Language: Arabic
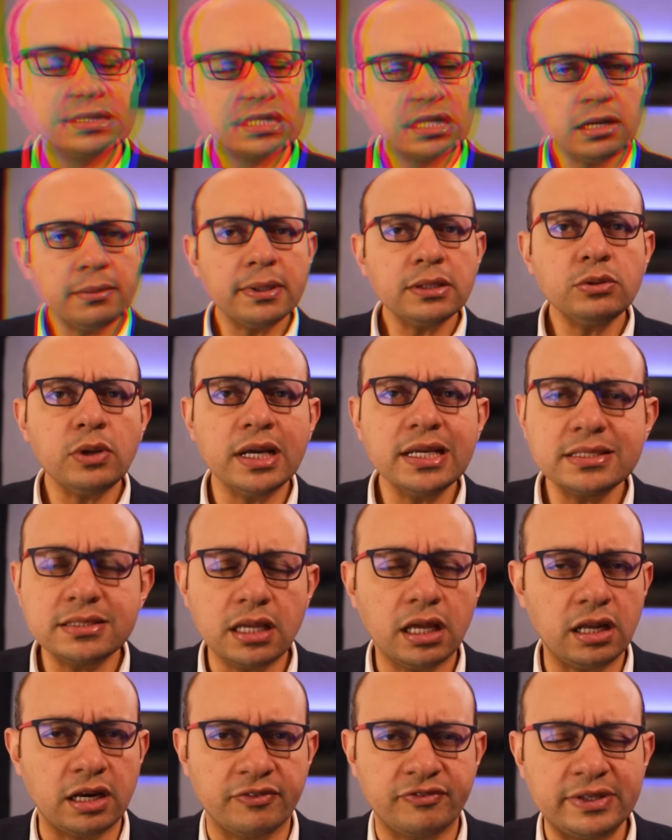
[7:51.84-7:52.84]
بس انا برضو عايز
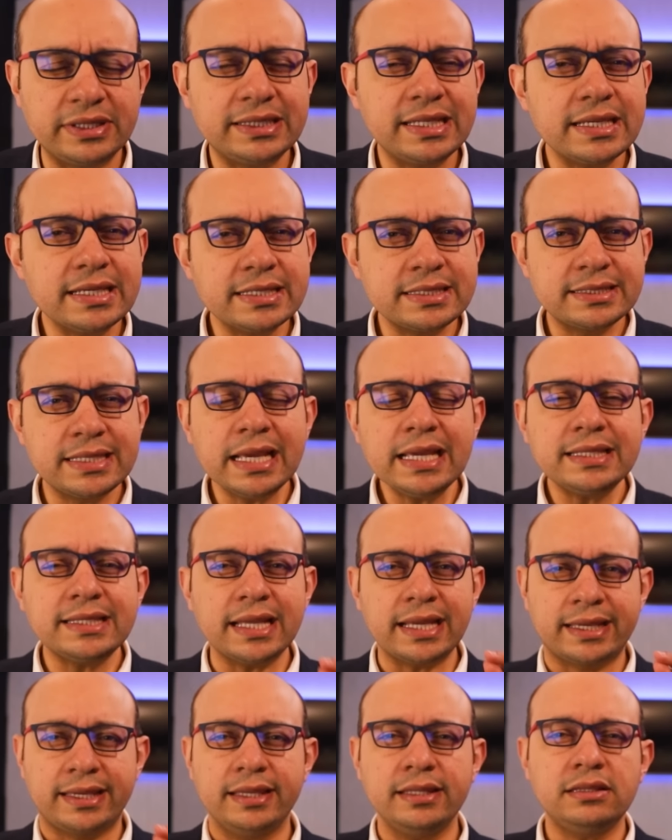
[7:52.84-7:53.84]
اعرف انت ازاي
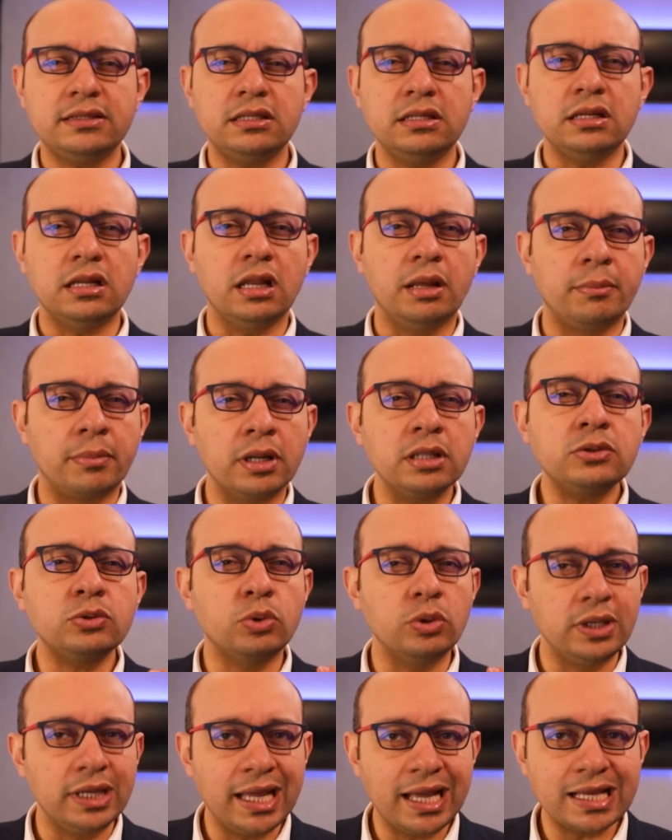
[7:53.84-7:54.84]
اتاكدت ان الامراض
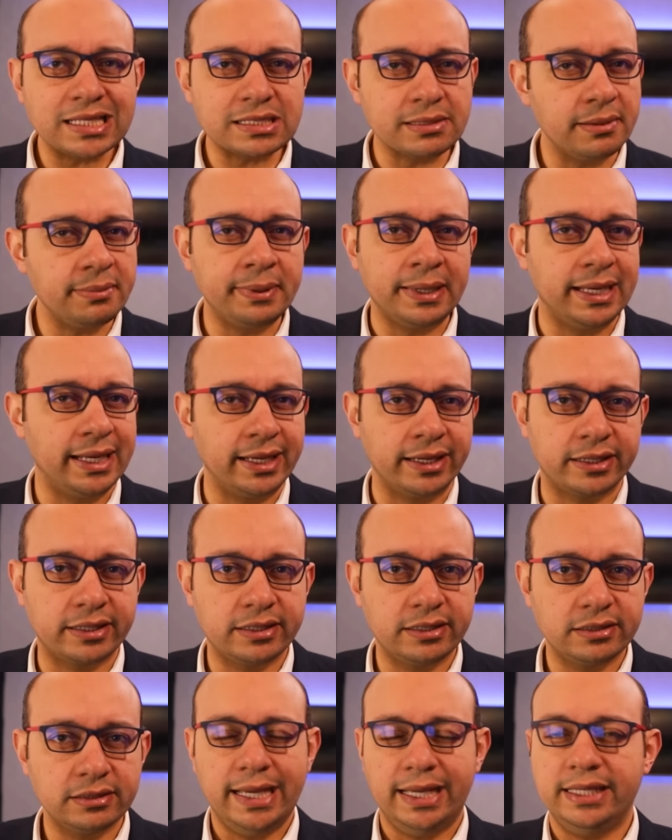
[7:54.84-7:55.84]
كلها سببها
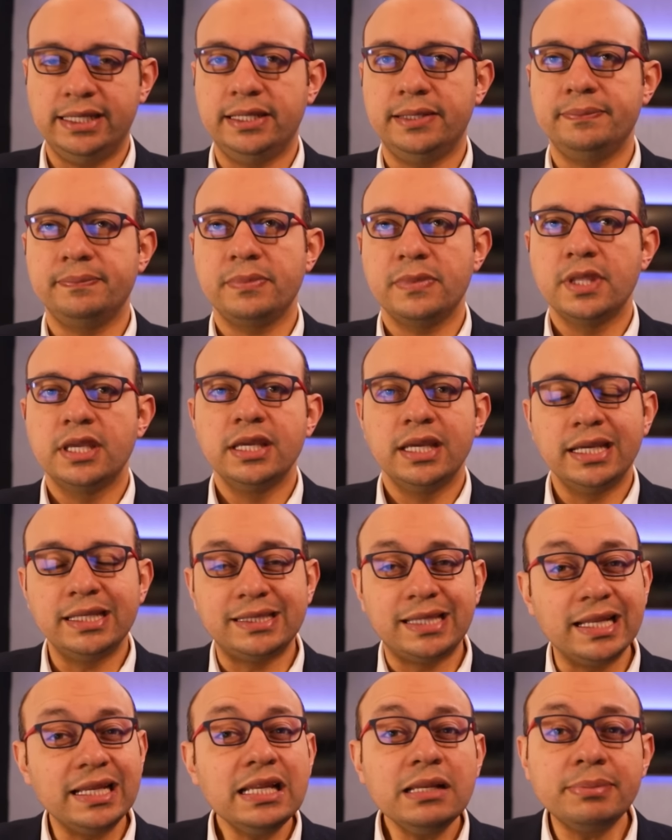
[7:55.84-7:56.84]
الاكل يعني
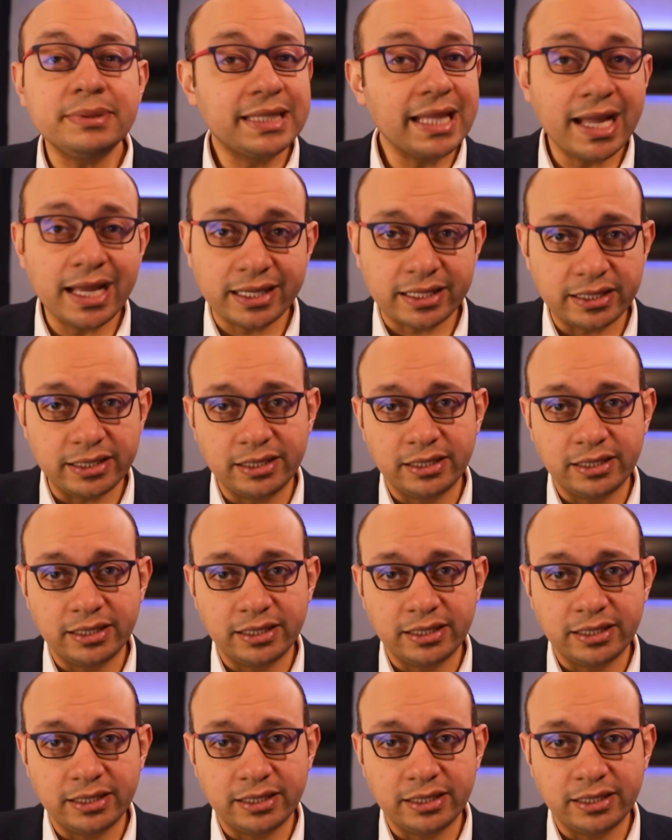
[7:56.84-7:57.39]
الدليل بتاعك